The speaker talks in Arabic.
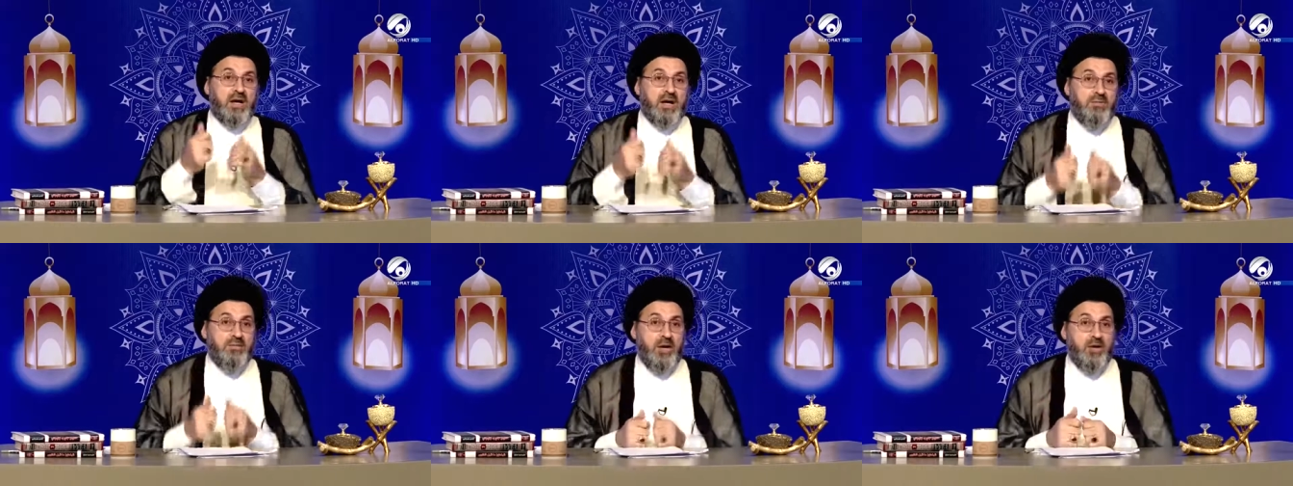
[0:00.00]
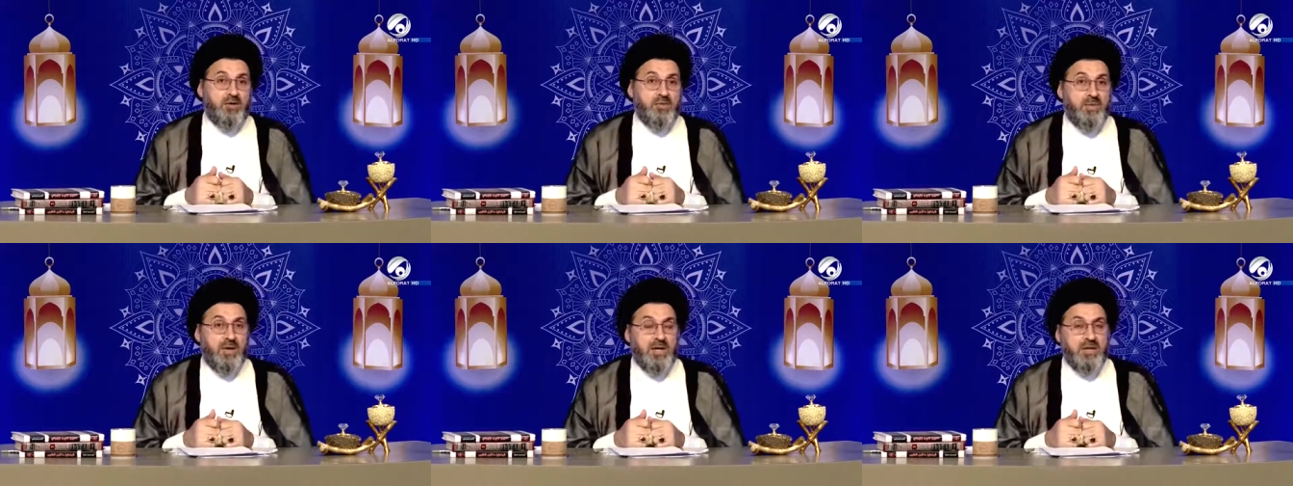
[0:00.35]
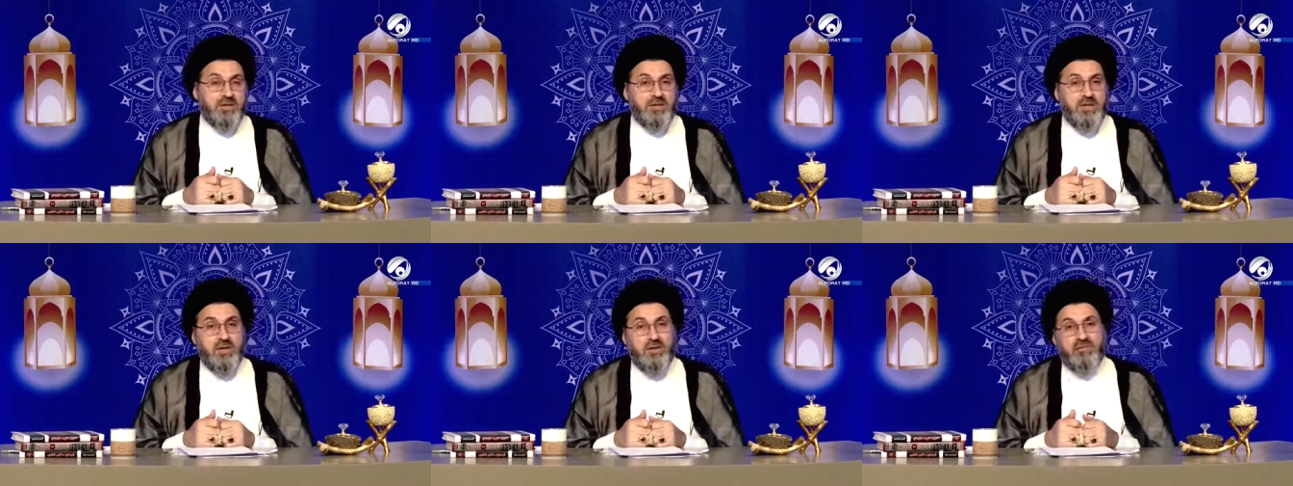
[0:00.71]
للمعلومات
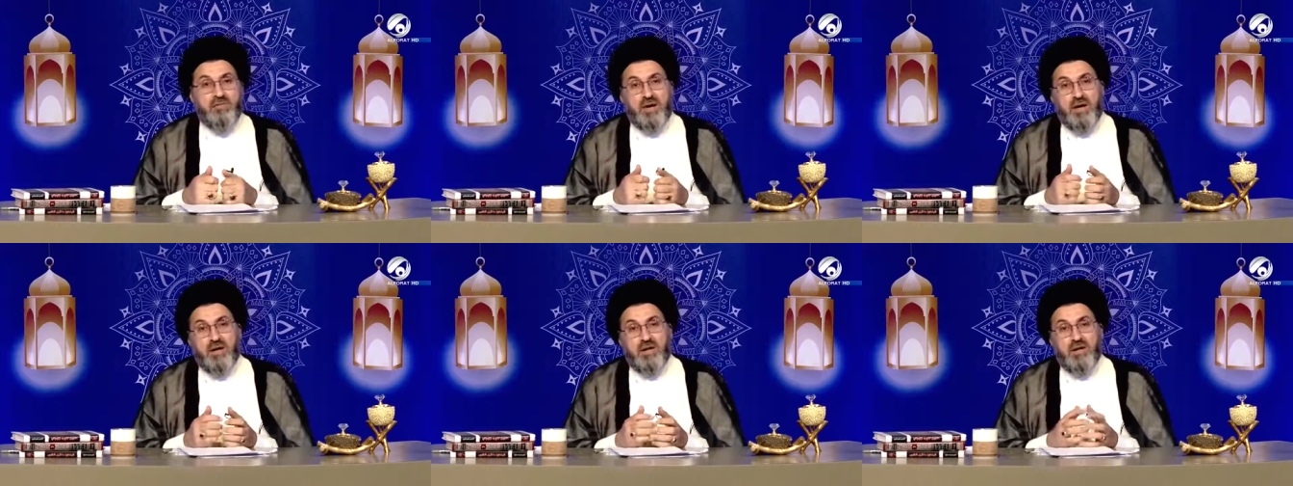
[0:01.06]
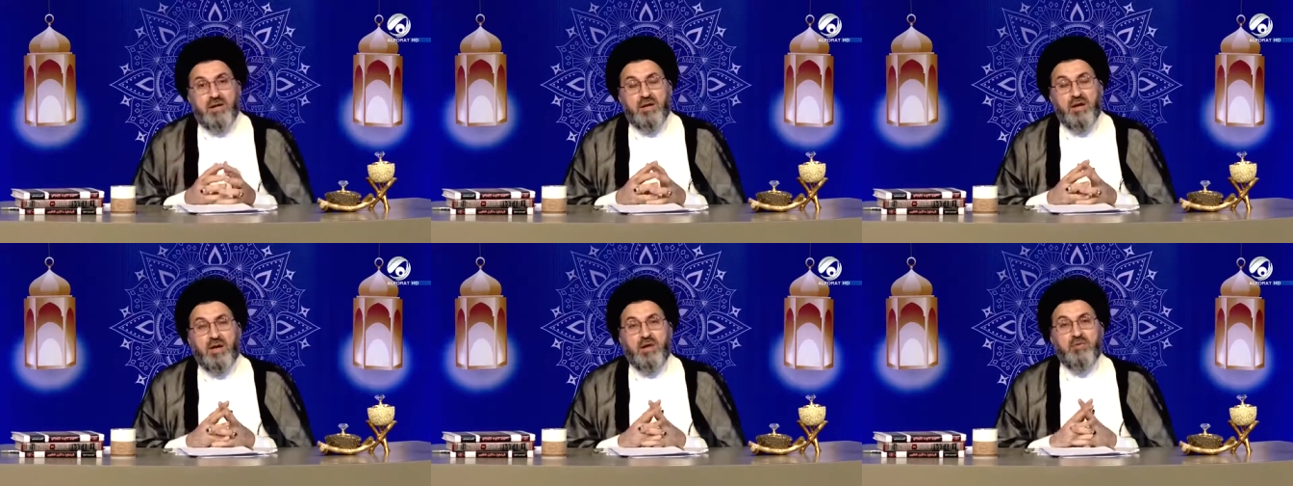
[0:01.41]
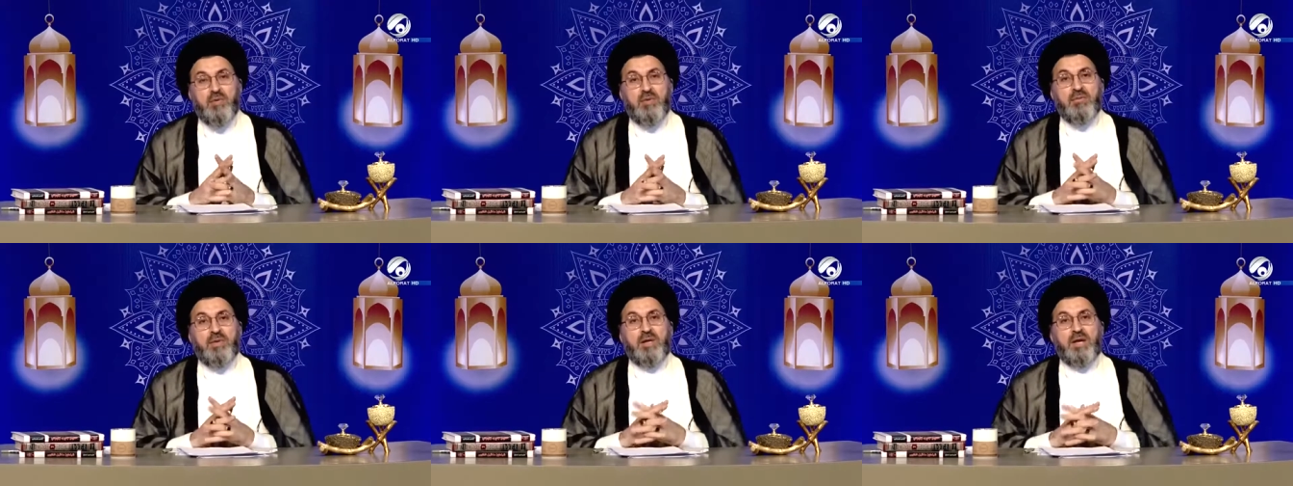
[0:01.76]
فهذا نحو
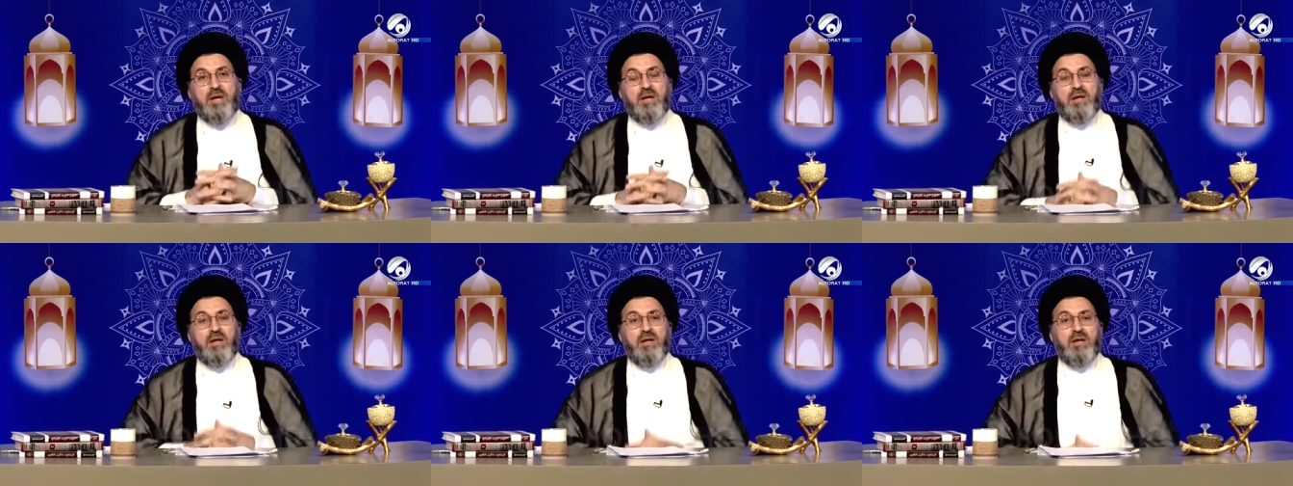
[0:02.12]
من